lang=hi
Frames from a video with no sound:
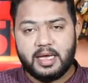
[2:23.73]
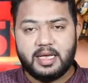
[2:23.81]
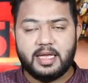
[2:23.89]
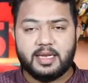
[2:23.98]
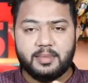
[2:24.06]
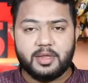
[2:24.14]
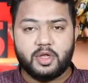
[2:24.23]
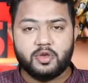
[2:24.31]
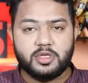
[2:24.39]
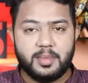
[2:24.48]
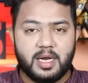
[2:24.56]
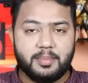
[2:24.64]
कई केंद्रीय मंत्रियों
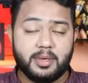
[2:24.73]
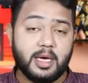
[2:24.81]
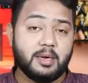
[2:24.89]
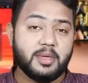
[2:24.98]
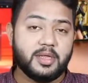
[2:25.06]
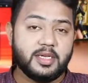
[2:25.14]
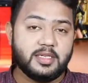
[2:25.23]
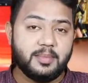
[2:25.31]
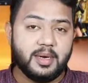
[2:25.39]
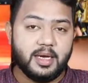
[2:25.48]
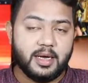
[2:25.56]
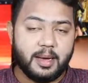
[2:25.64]
से मिले प्रधानमंत्री से
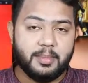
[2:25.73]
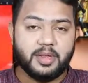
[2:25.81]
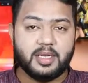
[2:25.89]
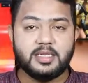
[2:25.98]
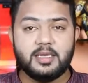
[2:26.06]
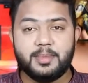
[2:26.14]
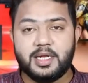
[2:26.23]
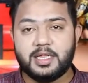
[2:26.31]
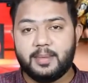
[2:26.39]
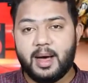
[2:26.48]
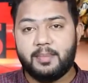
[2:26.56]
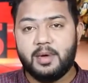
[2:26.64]
मिले गृह मंत्री से मिले
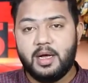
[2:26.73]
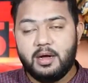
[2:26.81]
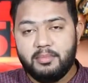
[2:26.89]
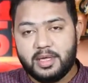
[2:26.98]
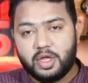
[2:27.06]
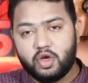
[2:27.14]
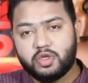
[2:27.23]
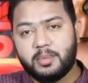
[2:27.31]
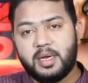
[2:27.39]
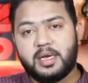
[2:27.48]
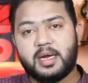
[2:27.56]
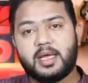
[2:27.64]
तमाम मंत्रियों से
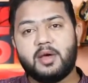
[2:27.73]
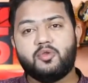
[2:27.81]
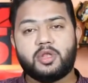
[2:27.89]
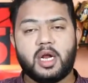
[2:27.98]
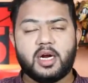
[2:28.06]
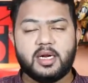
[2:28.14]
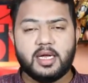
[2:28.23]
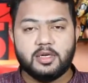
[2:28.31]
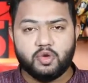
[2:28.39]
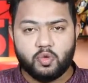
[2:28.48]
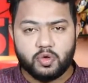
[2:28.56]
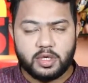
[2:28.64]
मिलकर के उत्तराखंड के लिए
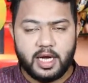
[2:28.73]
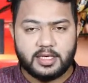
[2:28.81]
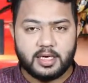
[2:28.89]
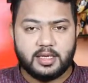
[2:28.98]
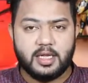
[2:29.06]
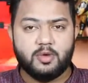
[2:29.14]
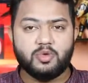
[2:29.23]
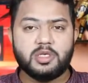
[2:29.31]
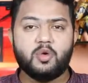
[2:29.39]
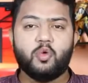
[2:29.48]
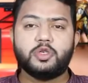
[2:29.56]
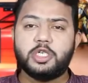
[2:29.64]
जो कुछ ला सकते थे
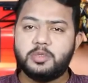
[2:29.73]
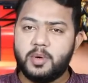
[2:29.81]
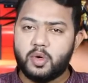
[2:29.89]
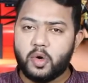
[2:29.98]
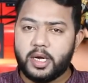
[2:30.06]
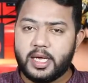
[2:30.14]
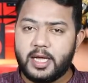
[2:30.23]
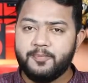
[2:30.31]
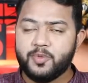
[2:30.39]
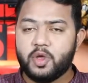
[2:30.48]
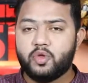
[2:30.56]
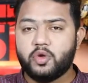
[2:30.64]
उसकी कोशिश भी उन्होंने की
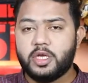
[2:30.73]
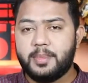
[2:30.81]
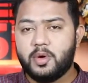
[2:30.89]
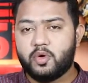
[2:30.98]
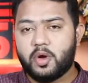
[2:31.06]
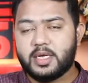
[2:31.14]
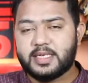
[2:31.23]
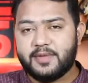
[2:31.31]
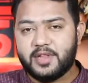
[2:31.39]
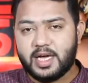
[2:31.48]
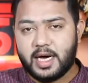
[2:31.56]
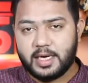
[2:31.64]
तो ये भी उन्होंने
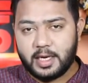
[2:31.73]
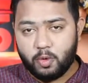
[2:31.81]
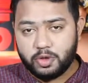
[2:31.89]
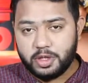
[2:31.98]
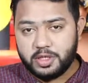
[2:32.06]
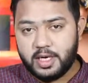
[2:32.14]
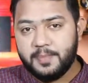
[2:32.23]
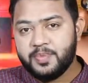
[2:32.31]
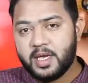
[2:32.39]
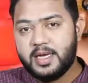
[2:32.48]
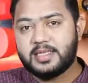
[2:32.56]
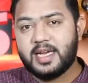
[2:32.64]
साफ दिखाने की कोशिश की
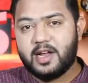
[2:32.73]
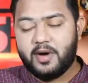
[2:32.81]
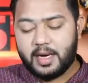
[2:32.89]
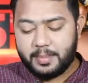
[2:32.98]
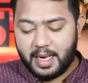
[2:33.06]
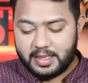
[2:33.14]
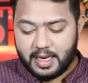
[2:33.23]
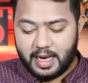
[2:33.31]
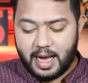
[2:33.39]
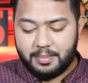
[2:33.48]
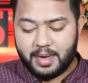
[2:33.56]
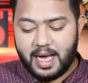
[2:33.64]
इसके अलावा अगर बात करें
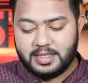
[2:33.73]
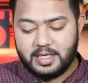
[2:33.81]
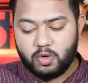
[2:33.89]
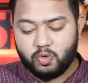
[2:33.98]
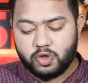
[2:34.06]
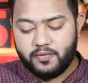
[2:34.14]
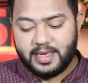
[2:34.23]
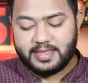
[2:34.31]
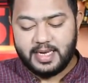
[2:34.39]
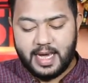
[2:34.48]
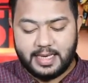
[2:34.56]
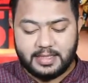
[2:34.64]
कामकाज की तो कुछ
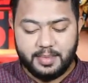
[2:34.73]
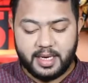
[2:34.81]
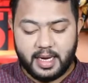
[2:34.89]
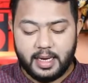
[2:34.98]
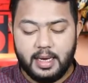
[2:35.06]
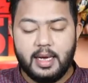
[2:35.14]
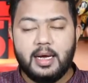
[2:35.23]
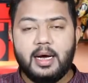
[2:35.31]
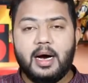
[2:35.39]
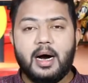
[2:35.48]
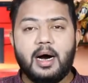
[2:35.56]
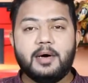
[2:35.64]
फैसले ऐसे भी रहे
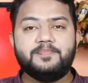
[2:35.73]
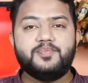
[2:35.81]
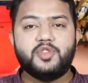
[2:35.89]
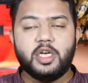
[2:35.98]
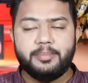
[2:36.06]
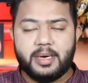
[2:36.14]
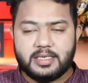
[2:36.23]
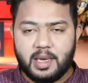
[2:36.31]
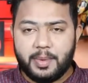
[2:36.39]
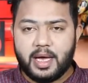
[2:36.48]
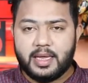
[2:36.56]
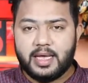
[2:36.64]
जिन पर
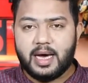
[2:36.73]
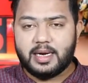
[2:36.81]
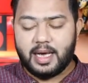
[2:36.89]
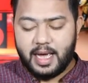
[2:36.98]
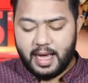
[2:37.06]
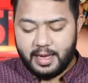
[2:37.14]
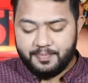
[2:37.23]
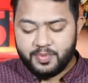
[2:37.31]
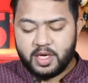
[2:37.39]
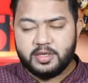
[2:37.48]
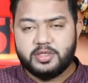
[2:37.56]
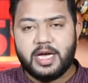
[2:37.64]
सभी का ध्यान गया है
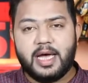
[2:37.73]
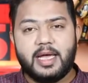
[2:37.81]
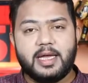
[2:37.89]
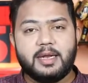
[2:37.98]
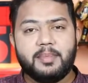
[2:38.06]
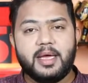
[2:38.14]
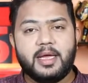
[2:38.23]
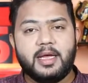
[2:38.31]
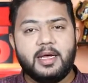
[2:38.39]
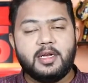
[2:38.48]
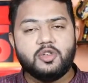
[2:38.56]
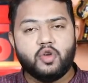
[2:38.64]
चाहे इनमें
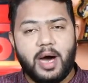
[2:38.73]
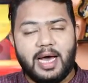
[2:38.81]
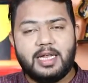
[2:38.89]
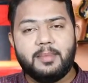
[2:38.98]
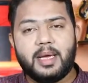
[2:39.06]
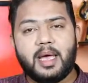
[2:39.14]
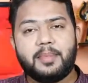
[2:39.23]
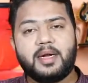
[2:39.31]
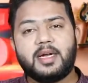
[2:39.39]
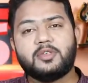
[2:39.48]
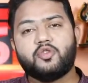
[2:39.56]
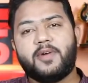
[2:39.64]
जो हाल ही में कैबिनेट
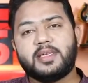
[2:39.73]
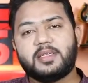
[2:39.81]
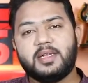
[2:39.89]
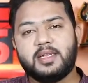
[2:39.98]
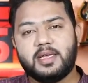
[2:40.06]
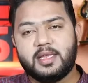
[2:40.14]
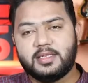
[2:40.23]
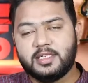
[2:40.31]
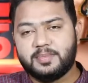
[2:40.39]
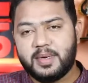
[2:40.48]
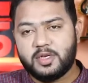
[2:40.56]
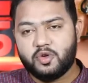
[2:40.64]
ने जो फैसले लिए थे
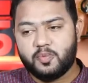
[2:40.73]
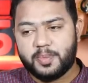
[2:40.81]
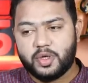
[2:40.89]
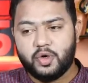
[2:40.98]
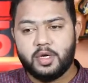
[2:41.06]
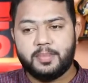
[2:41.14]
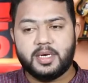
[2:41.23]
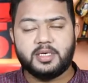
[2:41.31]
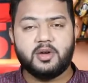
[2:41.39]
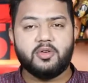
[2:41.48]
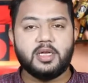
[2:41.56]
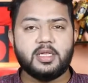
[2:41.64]
जिसमें कि जो प्रतियोगी
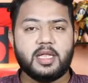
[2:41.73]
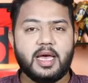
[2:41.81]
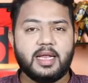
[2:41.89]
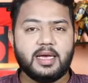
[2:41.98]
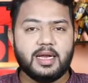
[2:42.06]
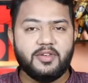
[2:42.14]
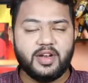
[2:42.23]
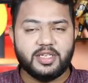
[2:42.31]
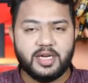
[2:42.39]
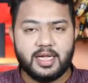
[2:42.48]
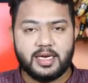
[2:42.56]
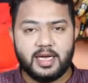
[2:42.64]
परीक्षाओं की तैयारी करने वाले
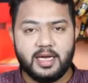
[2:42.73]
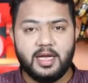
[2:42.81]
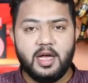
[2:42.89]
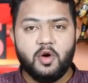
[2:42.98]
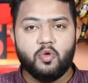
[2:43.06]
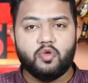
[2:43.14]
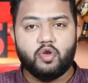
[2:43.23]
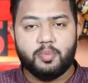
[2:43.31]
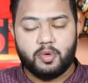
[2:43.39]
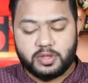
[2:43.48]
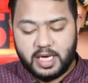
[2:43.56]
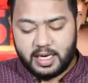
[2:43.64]
छात्र हैं उनको
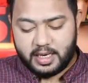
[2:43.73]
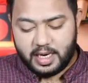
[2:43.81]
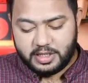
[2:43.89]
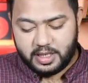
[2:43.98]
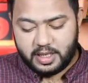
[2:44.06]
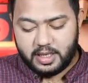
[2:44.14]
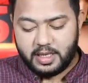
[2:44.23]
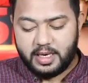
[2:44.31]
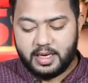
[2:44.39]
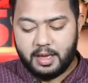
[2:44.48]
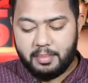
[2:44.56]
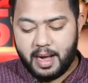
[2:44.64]
प्रोत्साहन राशि
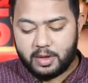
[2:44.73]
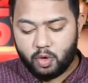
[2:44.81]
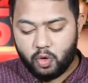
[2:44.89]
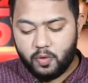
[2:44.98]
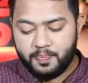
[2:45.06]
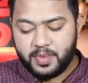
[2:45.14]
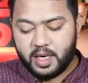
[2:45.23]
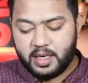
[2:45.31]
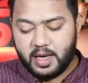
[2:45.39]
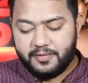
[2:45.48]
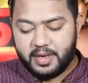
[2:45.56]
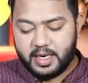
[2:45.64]
देने की बात हो
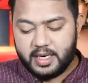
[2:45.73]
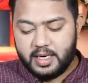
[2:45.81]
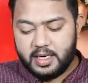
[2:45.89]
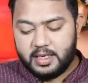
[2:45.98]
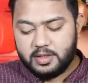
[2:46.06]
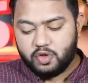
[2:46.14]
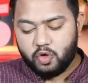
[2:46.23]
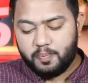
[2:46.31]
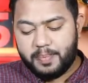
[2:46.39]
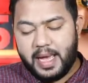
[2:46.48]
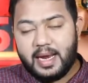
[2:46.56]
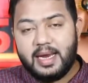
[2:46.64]
या फिर जो
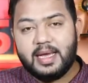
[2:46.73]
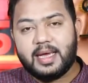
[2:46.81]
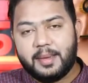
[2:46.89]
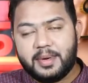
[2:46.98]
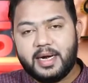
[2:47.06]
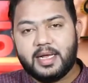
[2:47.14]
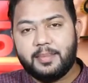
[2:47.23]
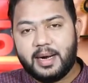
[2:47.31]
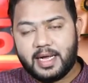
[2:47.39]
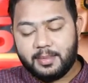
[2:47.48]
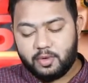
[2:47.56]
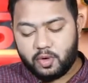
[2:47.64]
पहले कैबिनेट की
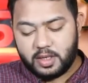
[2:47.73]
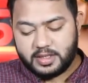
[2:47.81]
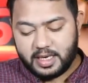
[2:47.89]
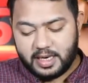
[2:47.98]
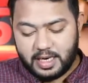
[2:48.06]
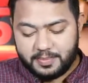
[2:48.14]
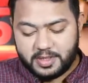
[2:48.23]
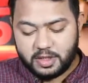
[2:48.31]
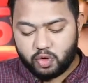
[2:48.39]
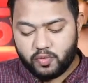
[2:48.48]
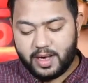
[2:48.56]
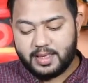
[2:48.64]
बैठक में उन्होंने संकल्प से
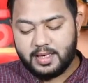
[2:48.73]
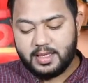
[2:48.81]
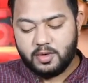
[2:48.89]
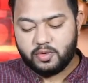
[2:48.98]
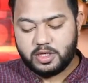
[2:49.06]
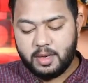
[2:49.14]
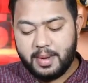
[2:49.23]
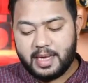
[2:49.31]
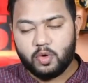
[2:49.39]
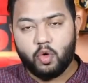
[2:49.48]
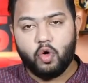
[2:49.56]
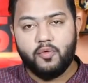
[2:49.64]
शुरुआत की थी उसकी
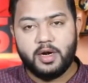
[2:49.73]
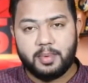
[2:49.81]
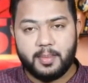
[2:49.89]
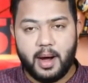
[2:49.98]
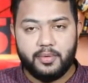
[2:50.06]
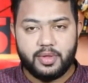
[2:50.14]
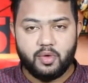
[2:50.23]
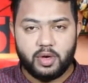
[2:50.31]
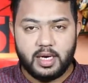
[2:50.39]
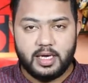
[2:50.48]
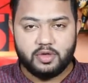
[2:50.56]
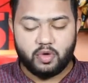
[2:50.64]
बात हो कोविड प्रभावितों
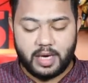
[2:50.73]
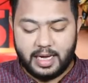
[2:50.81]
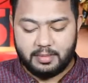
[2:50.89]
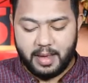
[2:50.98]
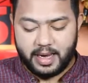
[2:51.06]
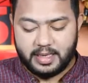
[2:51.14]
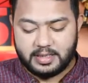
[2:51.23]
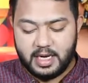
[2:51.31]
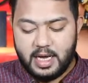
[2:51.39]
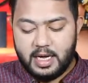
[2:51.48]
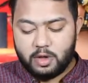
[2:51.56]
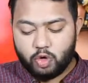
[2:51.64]
के लिए जो राहत पैकेज
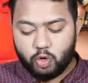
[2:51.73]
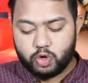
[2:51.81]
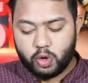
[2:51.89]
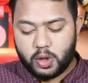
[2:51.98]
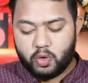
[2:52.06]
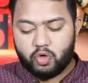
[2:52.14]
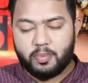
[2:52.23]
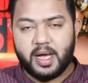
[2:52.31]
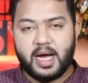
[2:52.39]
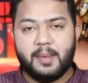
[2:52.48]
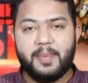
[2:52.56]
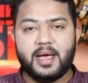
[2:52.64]
200 करोड़ रुपए
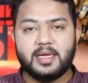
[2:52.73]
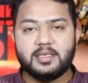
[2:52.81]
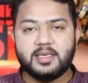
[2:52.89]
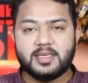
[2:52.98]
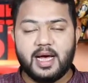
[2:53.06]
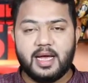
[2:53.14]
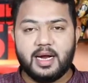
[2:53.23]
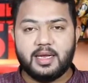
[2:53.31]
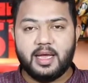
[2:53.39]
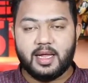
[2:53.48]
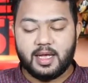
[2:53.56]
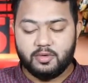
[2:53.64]
का पैकेज जिसका ऐलान
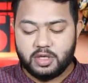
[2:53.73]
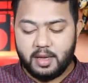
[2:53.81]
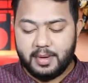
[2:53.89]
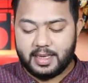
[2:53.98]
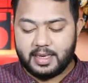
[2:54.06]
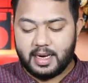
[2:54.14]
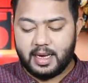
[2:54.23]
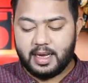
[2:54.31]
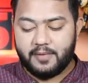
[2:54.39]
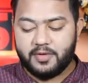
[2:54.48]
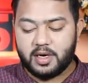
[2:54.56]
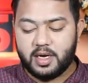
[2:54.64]
किया था उसकी बात करें
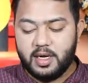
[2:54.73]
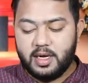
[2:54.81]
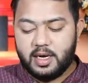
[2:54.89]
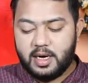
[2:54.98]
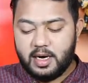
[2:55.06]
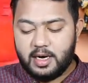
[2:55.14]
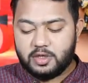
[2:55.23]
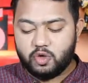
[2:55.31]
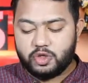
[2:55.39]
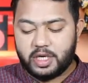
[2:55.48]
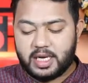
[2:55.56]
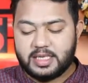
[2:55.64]
या फिर जो
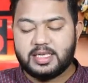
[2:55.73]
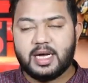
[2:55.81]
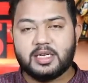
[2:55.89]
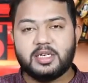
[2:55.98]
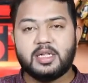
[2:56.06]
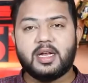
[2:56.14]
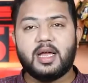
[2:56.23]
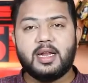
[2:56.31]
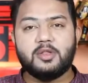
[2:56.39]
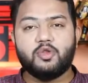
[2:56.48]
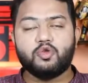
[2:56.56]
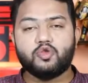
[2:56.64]
चिकित्सा क्षेत्र के
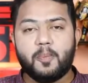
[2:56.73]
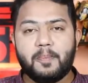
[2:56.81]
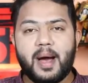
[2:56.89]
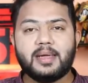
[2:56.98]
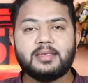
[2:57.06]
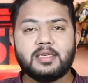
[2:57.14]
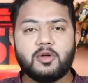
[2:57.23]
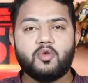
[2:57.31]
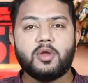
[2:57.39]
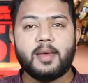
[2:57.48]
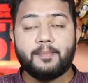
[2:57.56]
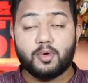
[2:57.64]
लिए 205 करोड़
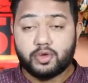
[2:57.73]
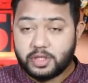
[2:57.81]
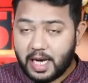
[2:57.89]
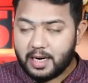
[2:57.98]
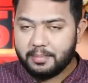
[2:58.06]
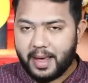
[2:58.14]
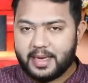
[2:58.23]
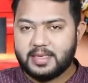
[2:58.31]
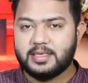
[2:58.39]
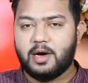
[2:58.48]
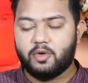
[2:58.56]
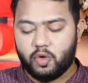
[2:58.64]
के प्रोत्साहन पैकेज
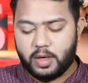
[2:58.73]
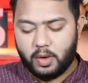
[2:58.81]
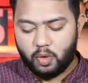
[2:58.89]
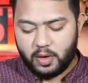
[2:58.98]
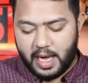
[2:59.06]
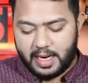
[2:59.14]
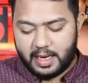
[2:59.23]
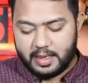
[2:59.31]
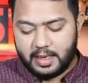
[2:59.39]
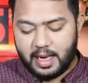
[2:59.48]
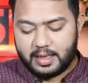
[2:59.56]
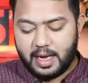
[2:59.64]
का उन्होंने ऐलान
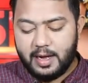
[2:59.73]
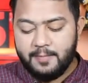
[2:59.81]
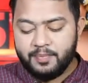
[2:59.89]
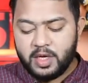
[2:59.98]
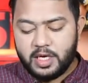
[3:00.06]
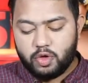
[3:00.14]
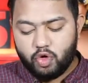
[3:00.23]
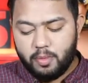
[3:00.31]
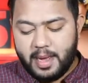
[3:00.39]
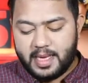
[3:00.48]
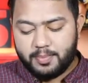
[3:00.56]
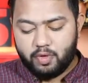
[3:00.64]
किया था ये दो
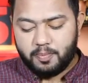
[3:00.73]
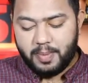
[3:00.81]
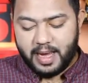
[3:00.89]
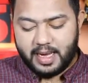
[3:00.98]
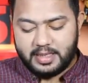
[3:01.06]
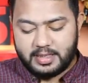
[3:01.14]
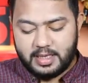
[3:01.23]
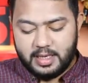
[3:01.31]
महत्वपूर्ण पैकेज